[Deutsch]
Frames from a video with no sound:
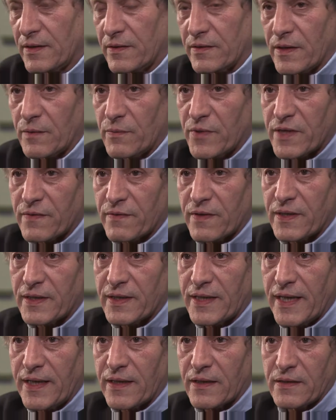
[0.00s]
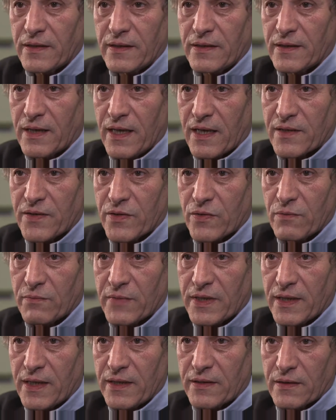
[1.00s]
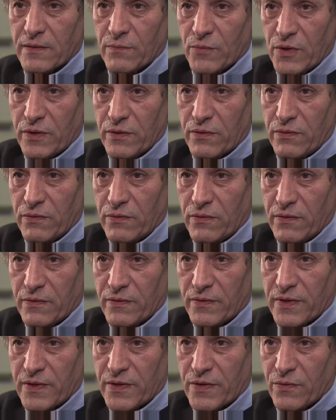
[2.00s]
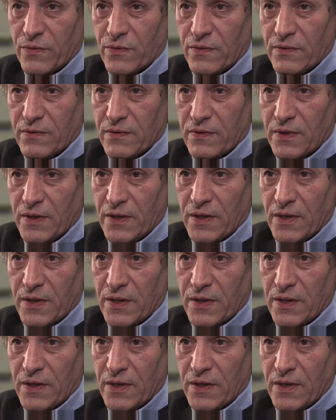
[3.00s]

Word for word: Und dann müssen wir deren Interaktion mit anderen Molekülen untersuchen